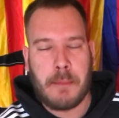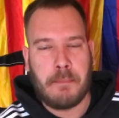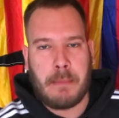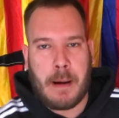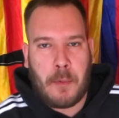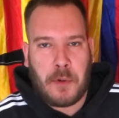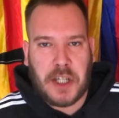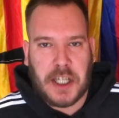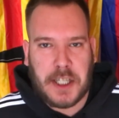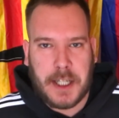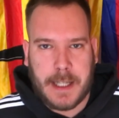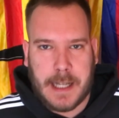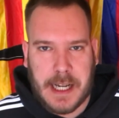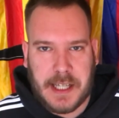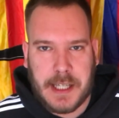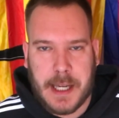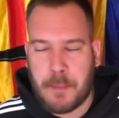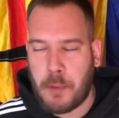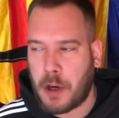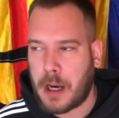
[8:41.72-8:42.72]
vamos a seguir
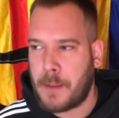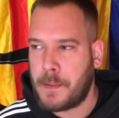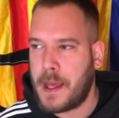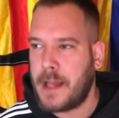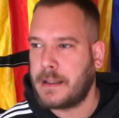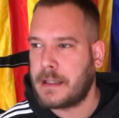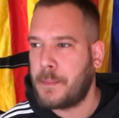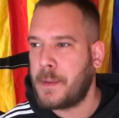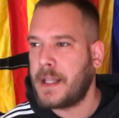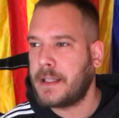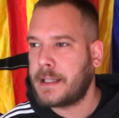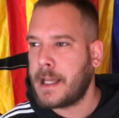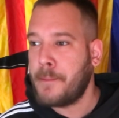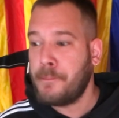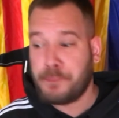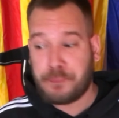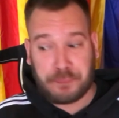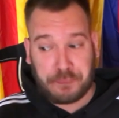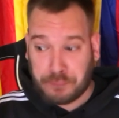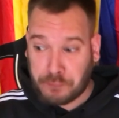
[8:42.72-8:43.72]
así, porque evidentemente
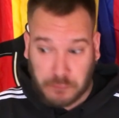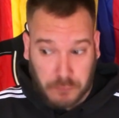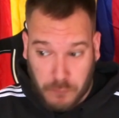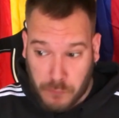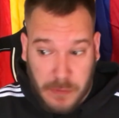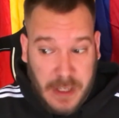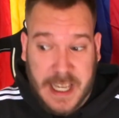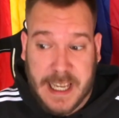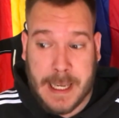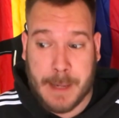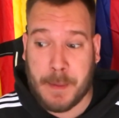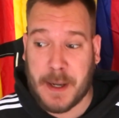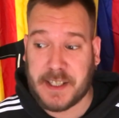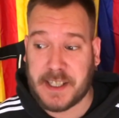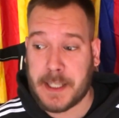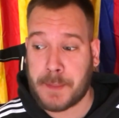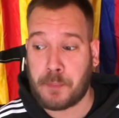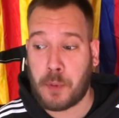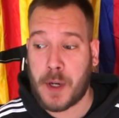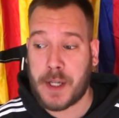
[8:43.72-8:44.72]
y más
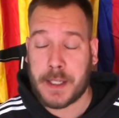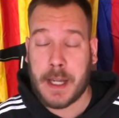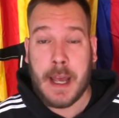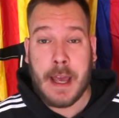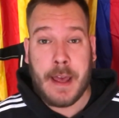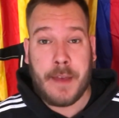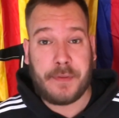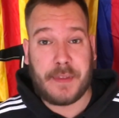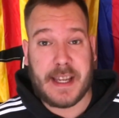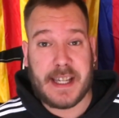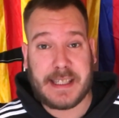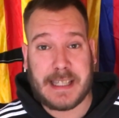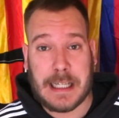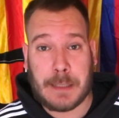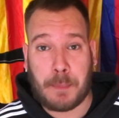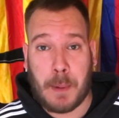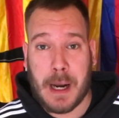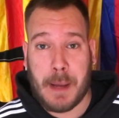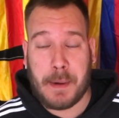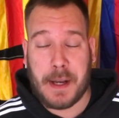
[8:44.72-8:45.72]
después de estas
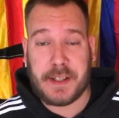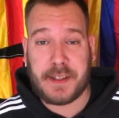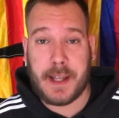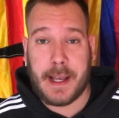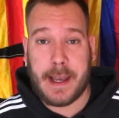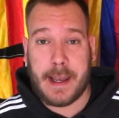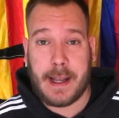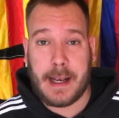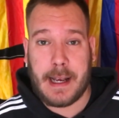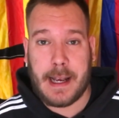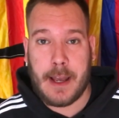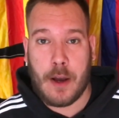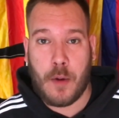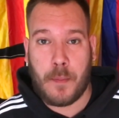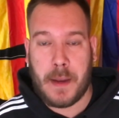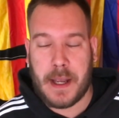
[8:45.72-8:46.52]
palabras de Leo